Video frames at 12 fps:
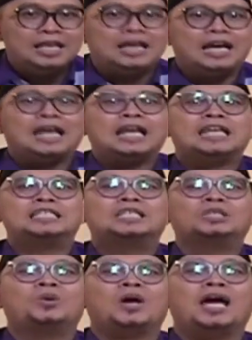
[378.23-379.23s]
Karena
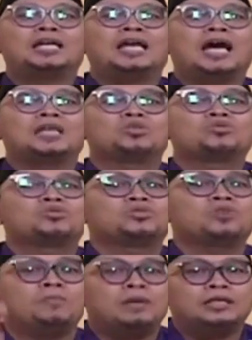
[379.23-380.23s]
disitu ada
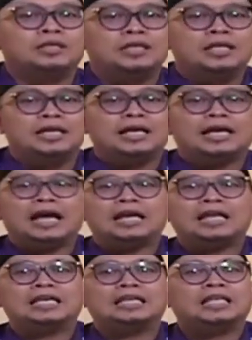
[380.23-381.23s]
as-samad karena
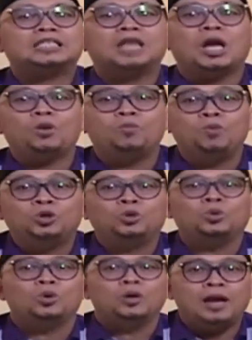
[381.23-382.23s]
kita selalu
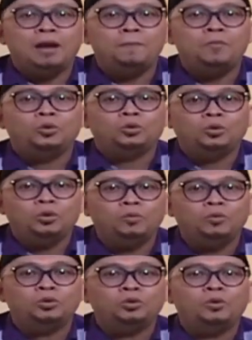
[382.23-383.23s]
butuh dan
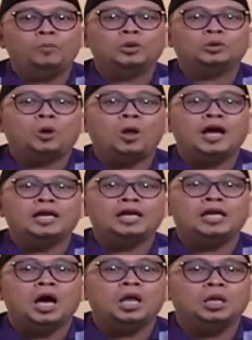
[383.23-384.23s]
butuh-butuh pertolongan dari
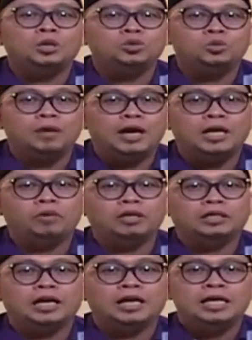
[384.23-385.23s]
Allah Subhanahu wa
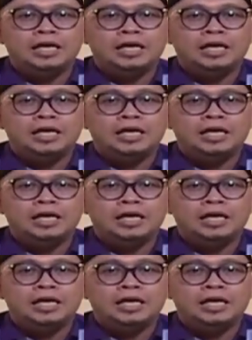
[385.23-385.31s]
taala.